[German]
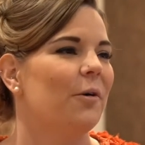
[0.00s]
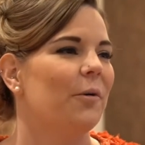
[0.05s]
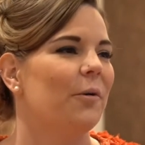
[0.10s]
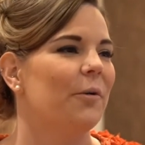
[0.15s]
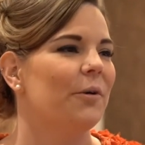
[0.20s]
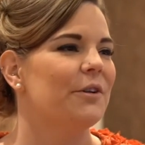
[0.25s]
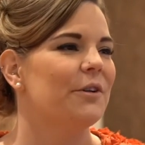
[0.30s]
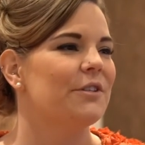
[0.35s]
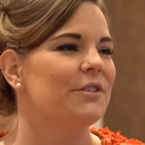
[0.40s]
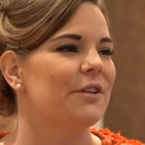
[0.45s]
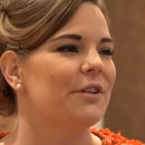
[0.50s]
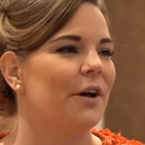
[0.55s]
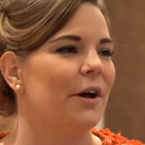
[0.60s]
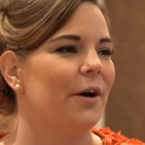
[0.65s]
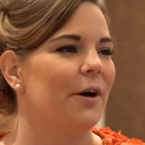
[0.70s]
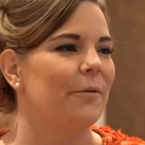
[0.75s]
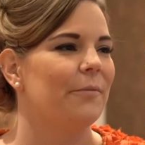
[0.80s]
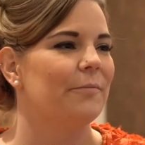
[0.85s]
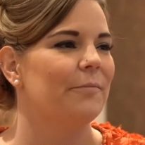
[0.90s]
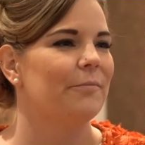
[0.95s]
Und
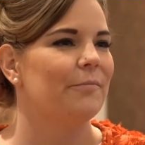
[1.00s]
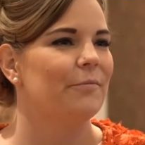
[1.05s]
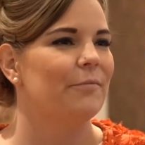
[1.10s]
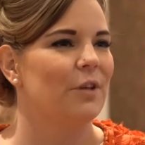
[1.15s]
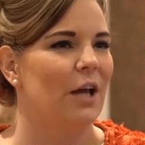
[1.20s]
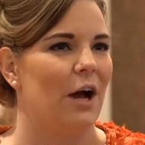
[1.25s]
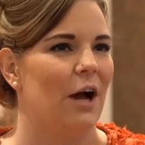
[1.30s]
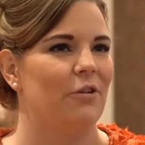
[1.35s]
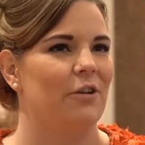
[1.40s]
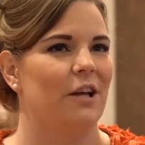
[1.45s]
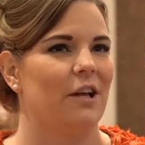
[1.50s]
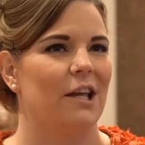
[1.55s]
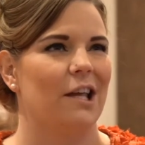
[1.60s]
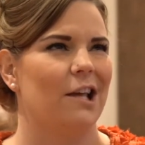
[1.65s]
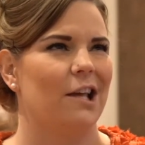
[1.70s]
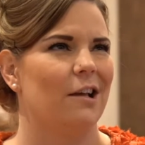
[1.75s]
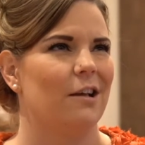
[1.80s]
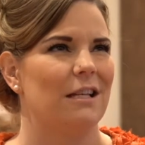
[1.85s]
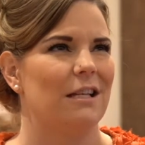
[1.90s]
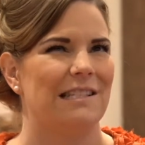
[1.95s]
ähm, ja, und dann
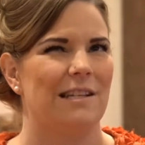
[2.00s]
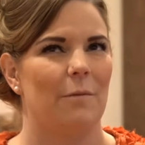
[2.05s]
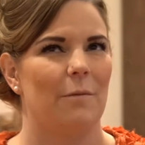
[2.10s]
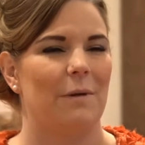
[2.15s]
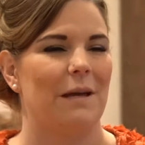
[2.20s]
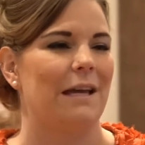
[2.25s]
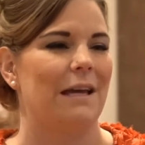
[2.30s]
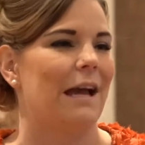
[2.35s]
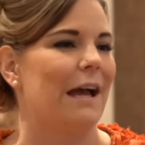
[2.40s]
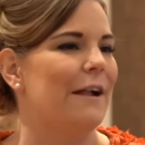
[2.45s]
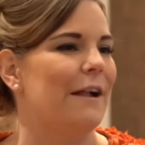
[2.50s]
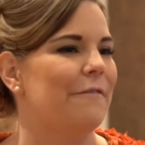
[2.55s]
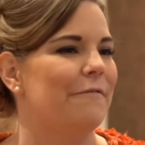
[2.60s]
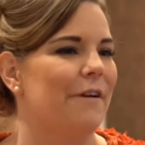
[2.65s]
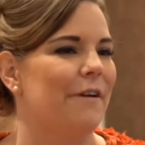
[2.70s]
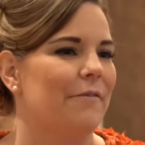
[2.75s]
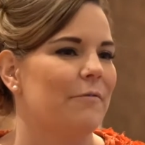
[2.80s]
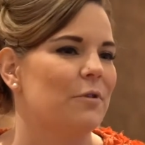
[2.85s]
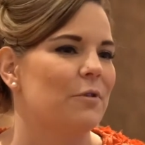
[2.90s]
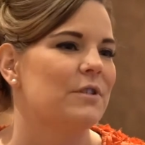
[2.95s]
gegen, ich glaube, gegen 11
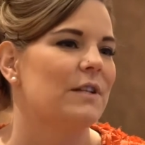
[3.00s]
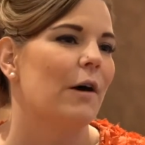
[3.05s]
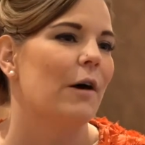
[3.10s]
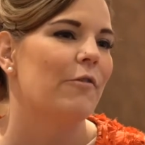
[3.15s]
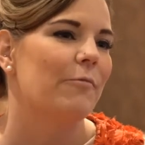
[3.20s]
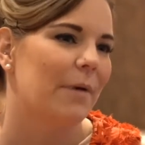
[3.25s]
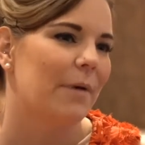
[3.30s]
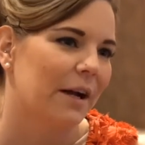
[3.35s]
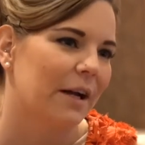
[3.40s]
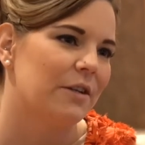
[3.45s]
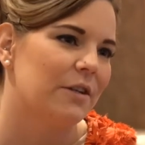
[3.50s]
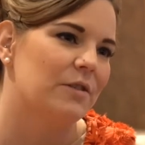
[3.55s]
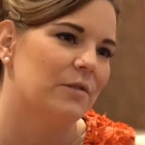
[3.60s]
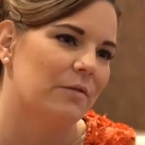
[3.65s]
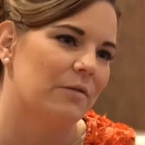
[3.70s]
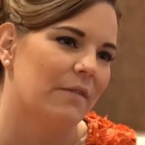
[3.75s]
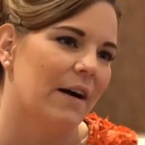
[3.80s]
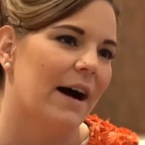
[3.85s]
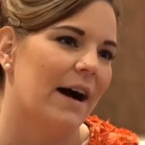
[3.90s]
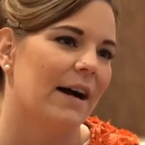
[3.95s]
werden wir uns auch mal in
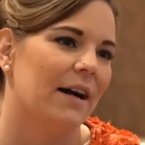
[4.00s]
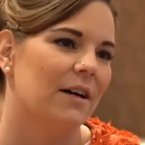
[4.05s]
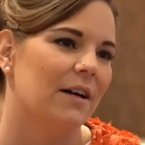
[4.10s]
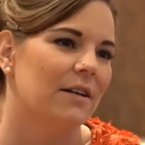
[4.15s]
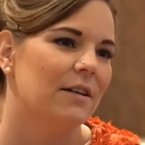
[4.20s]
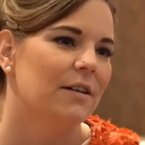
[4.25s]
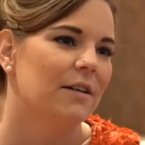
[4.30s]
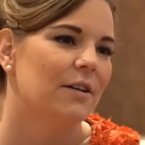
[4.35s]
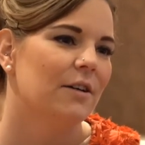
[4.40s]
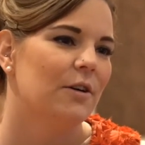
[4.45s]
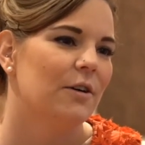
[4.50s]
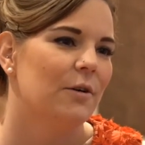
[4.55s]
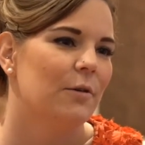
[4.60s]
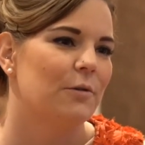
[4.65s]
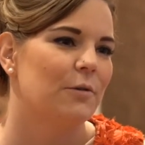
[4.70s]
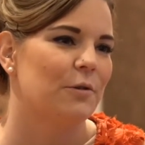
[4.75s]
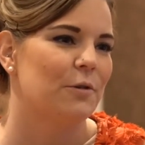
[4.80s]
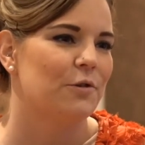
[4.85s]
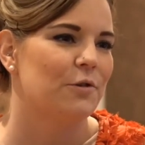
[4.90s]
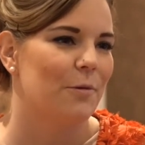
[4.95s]
Richtung Wagen
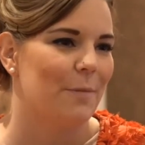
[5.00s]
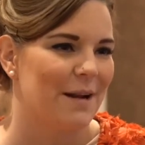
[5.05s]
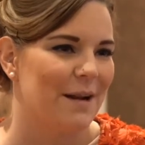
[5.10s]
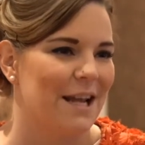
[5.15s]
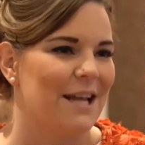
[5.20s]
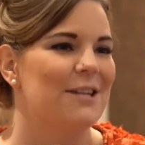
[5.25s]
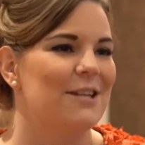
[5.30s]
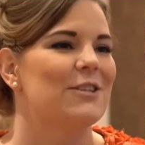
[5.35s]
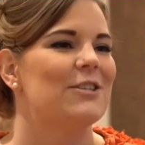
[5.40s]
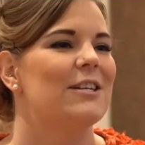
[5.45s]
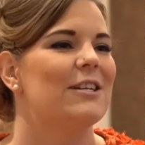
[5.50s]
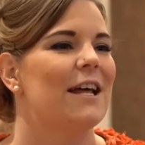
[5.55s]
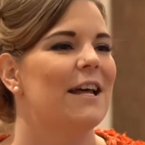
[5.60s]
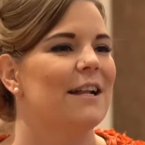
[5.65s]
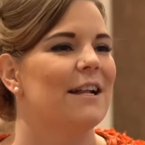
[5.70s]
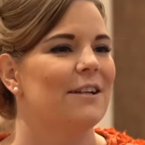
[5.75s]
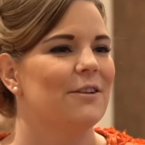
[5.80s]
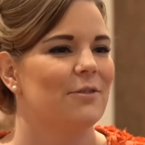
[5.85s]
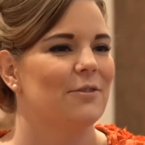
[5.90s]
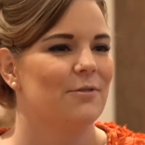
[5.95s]
und uns schon mal
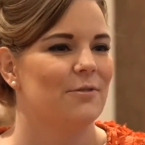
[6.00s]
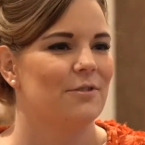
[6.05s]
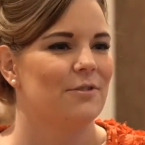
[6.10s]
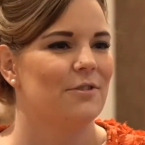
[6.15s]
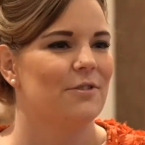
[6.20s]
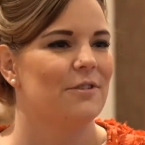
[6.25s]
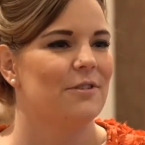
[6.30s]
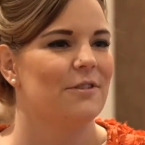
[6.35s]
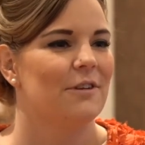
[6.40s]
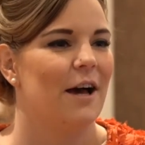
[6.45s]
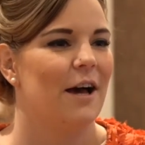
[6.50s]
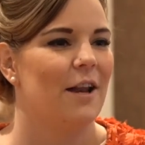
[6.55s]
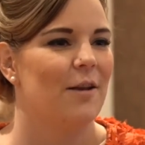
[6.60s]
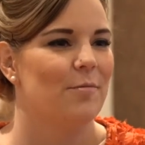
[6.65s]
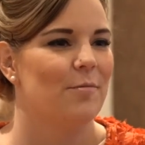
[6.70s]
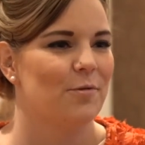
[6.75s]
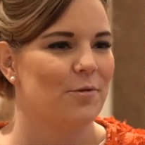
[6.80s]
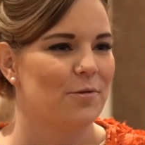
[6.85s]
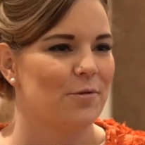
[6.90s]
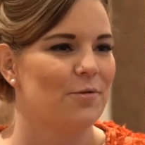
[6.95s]
dahinstellen und alle
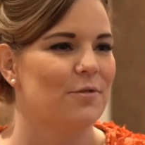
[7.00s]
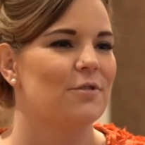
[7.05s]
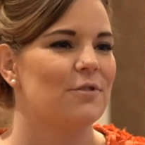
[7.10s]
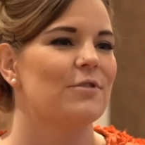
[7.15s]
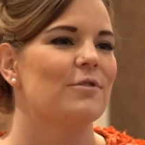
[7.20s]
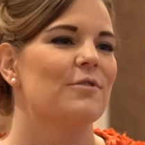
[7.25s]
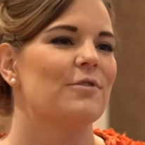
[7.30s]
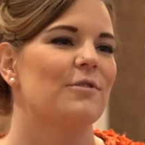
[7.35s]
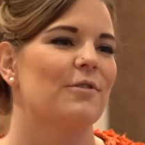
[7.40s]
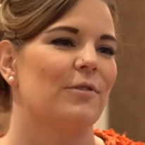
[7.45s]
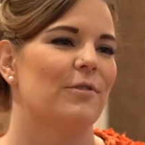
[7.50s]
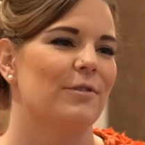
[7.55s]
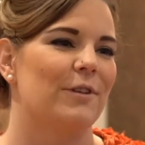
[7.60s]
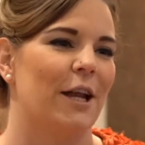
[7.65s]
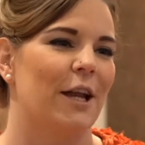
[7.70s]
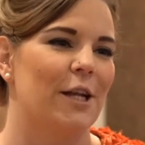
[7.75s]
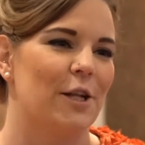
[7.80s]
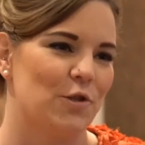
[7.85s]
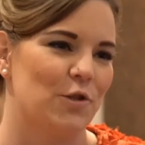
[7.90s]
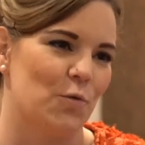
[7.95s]
begrüßen und
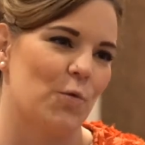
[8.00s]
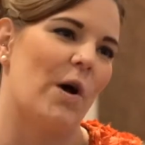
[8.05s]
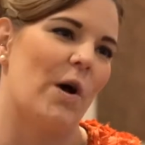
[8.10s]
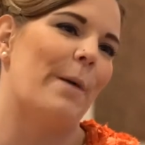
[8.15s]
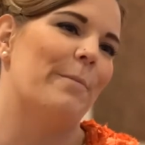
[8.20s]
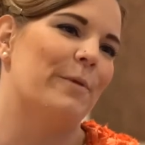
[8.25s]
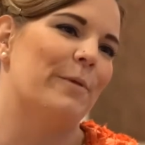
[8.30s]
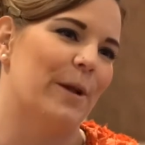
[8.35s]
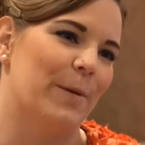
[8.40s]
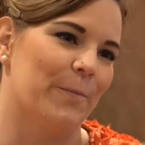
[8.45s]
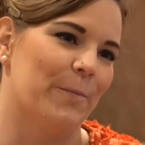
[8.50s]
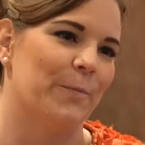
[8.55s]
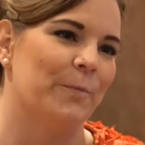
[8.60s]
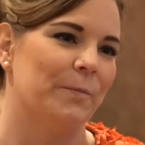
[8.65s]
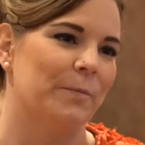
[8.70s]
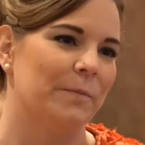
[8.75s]
dann den Zug abnehmen.